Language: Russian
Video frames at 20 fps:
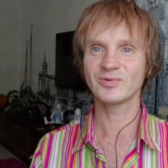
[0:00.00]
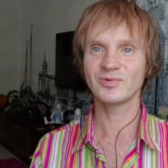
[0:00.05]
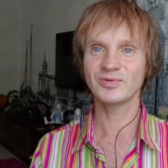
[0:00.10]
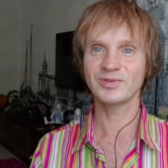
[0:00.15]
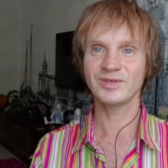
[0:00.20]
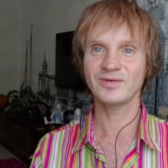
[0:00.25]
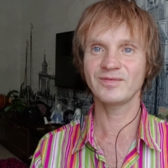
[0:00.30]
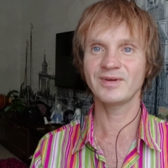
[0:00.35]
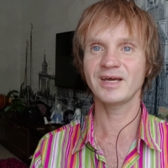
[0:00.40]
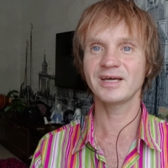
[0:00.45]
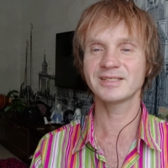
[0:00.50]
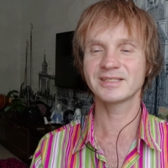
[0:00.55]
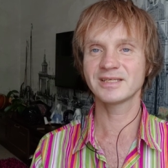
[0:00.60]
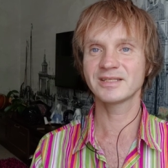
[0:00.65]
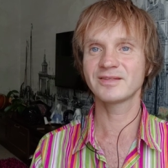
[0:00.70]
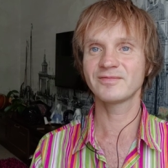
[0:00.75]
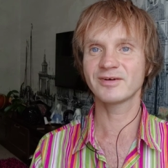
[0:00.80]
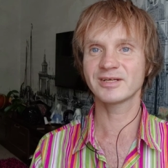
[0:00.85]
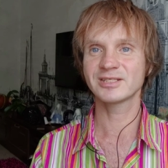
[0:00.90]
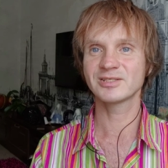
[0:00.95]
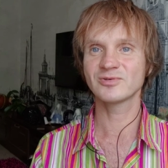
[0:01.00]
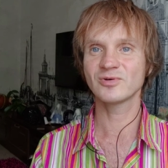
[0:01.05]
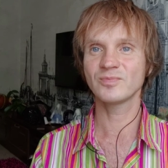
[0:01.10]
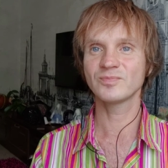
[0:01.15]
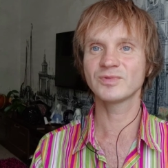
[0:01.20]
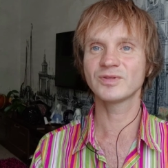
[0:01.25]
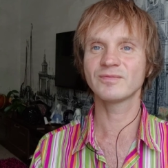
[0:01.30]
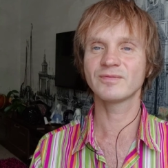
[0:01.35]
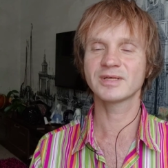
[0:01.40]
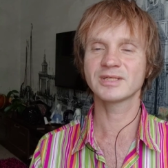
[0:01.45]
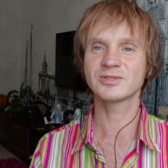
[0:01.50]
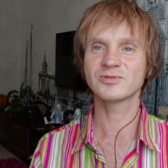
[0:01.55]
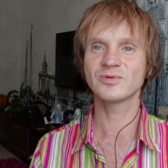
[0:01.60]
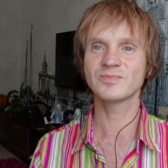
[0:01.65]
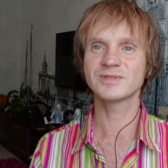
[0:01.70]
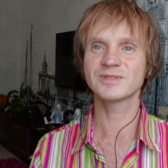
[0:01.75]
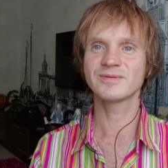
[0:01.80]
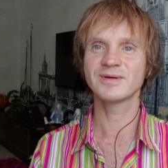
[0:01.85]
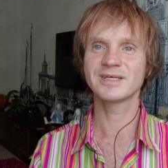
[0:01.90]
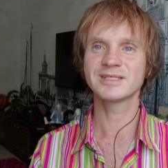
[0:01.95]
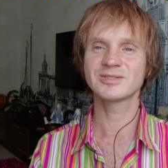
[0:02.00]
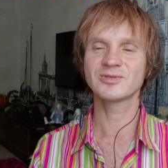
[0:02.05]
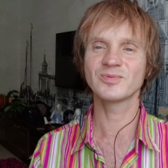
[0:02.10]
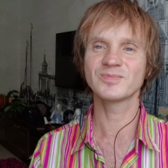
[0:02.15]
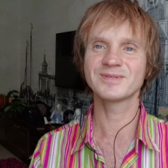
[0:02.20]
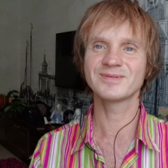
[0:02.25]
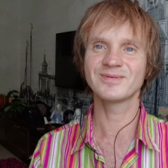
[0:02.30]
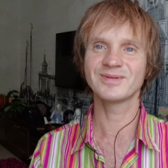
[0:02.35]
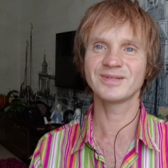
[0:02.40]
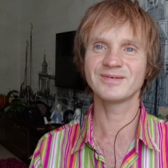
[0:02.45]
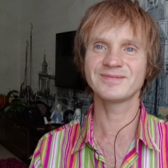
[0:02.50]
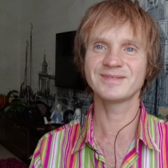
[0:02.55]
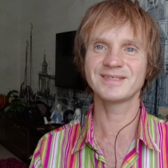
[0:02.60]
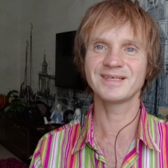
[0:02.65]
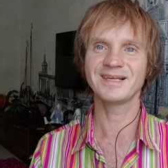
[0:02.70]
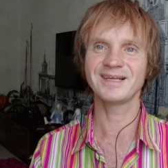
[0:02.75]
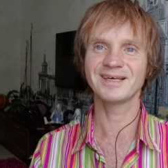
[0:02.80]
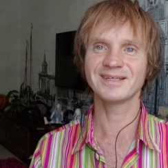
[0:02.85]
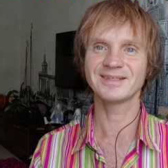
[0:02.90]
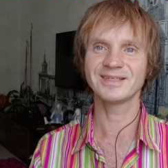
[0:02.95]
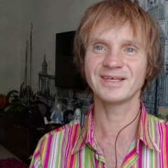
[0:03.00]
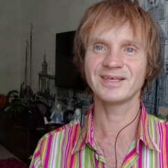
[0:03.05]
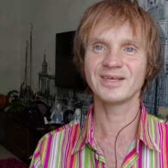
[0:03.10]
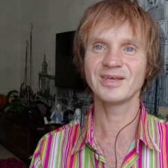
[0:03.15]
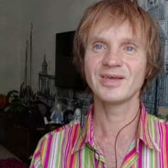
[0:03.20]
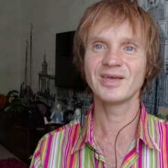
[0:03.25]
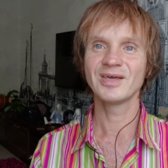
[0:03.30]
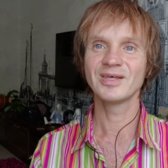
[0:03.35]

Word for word: то он является творцом, творцом своей собственной вселенной.